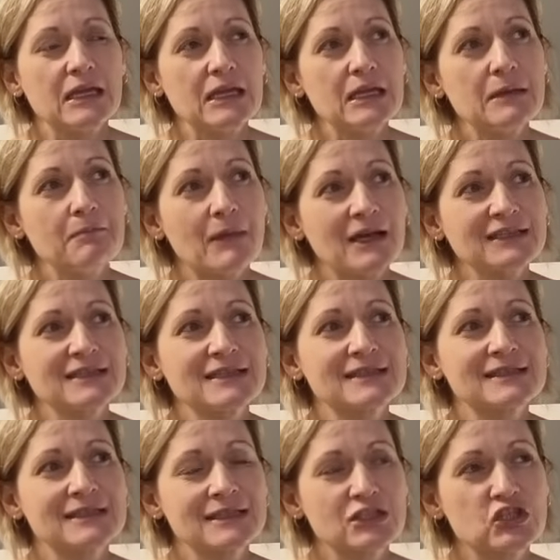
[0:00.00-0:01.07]
i ma
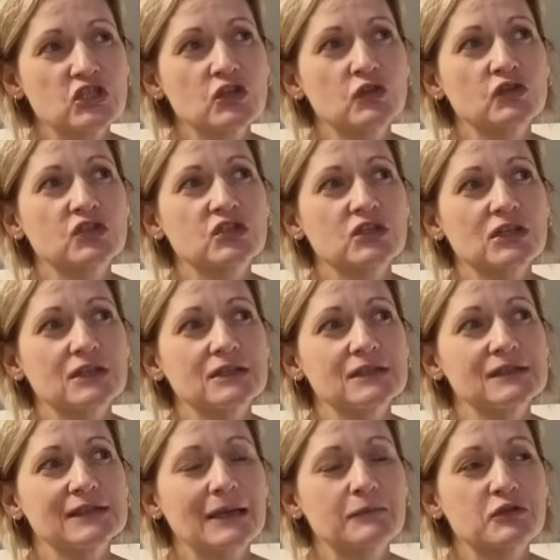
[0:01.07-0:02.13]
się styczność
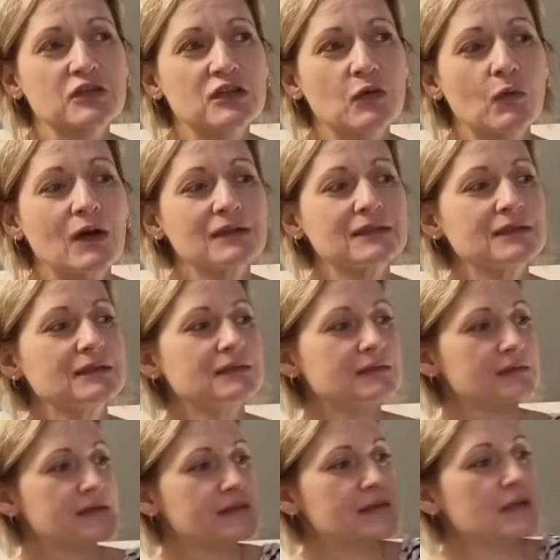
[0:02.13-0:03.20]
na przykład
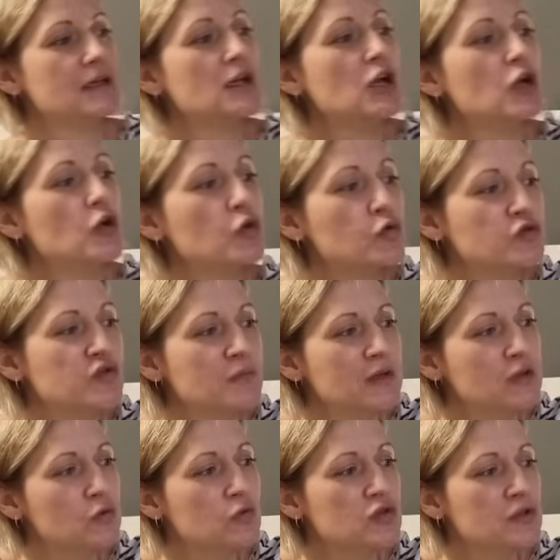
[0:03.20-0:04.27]
z
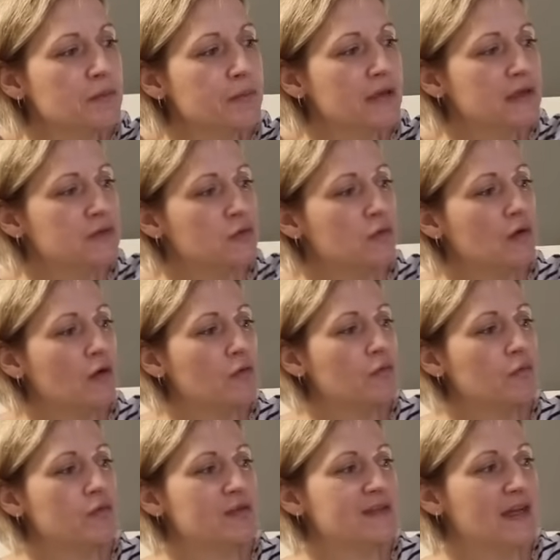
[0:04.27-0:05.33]
ludźmi, którzy
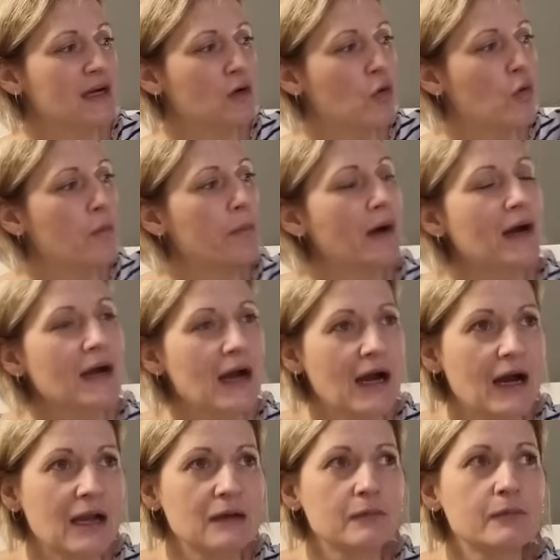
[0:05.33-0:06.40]
pracują w
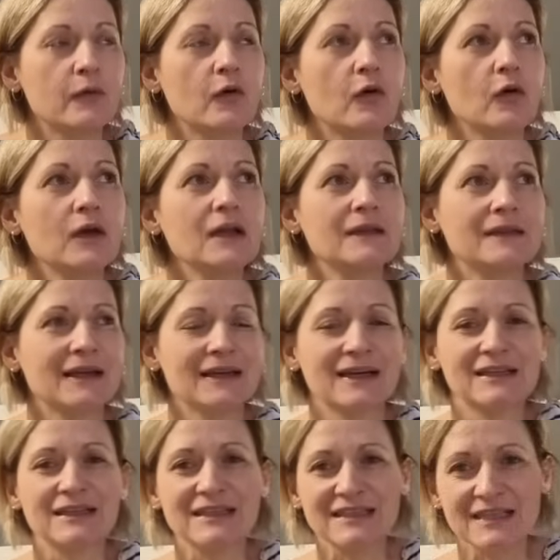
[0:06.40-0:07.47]
zakupach albo na
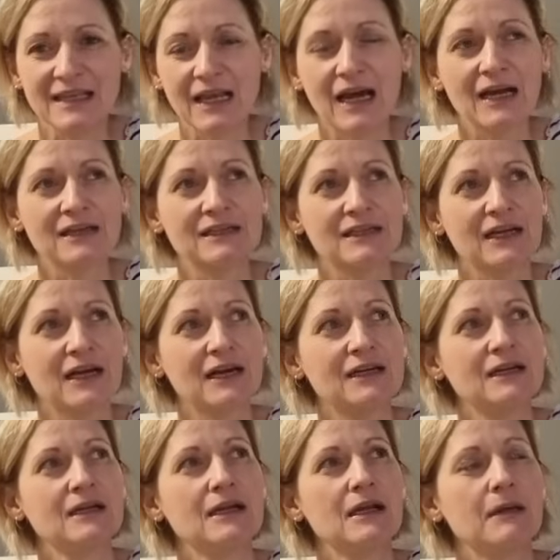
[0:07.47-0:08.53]
jakichś
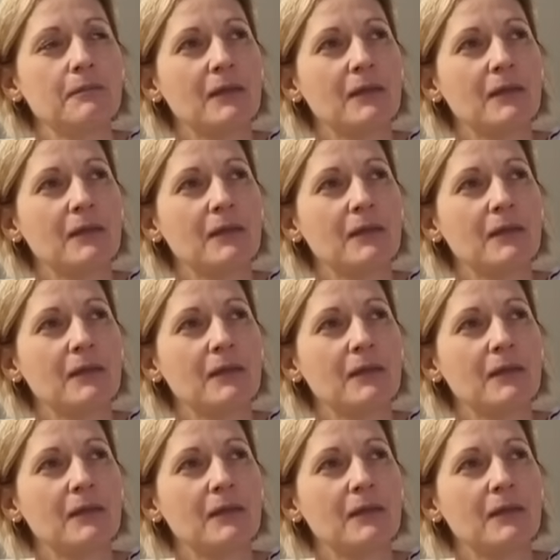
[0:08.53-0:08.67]
lagrach,